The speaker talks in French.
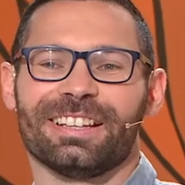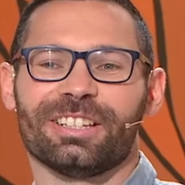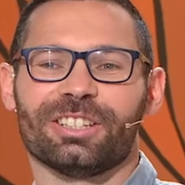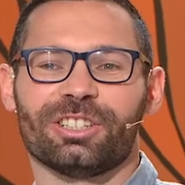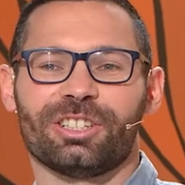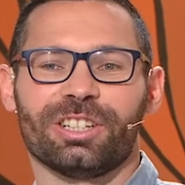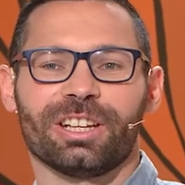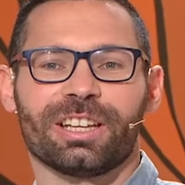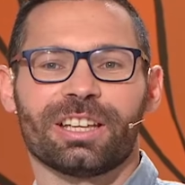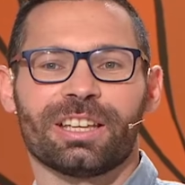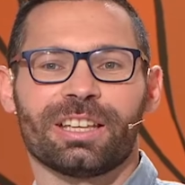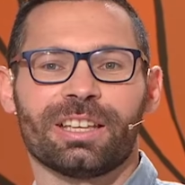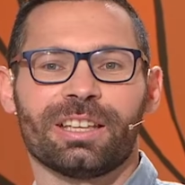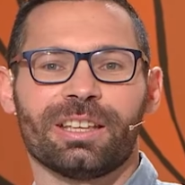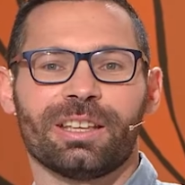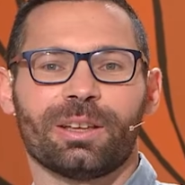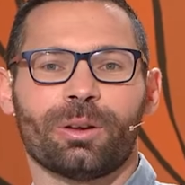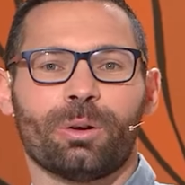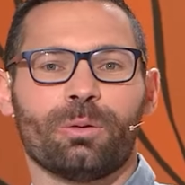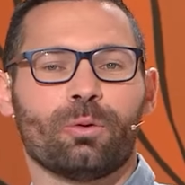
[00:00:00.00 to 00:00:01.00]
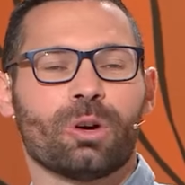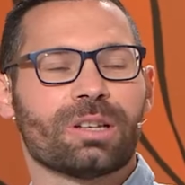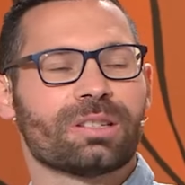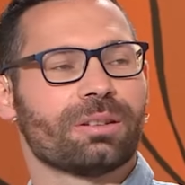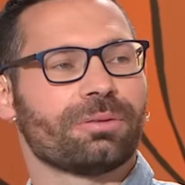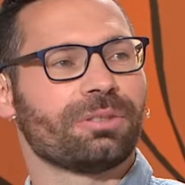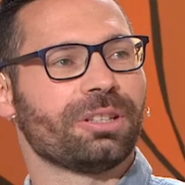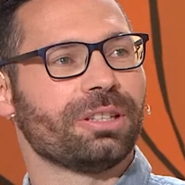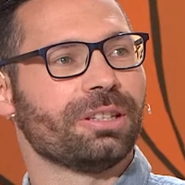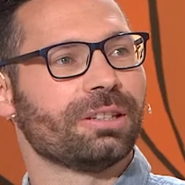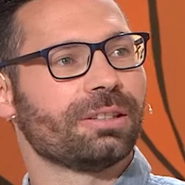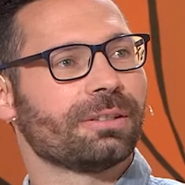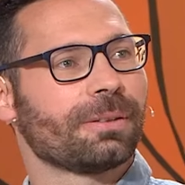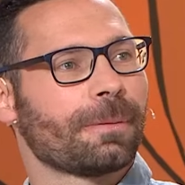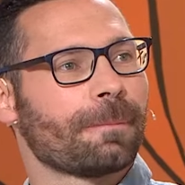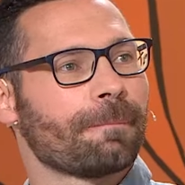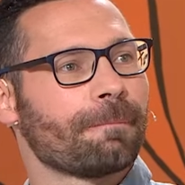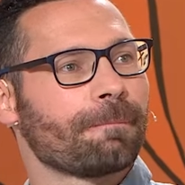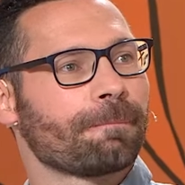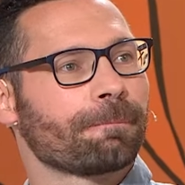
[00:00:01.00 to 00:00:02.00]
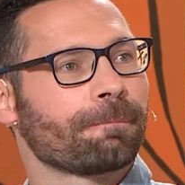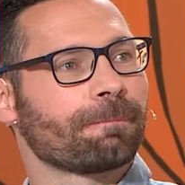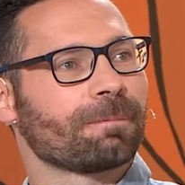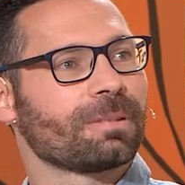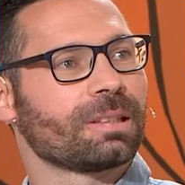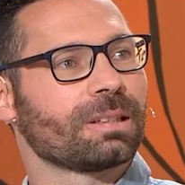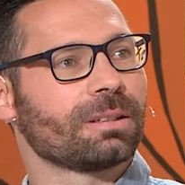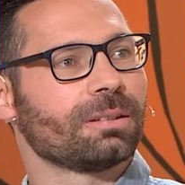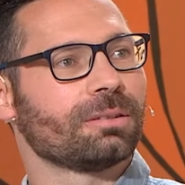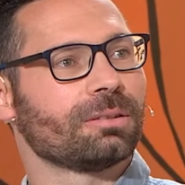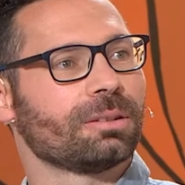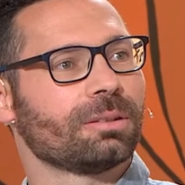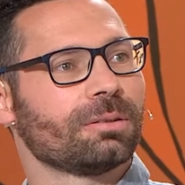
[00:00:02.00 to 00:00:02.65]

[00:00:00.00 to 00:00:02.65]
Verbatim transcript: Je dirais revoir sa fille. Revoir sa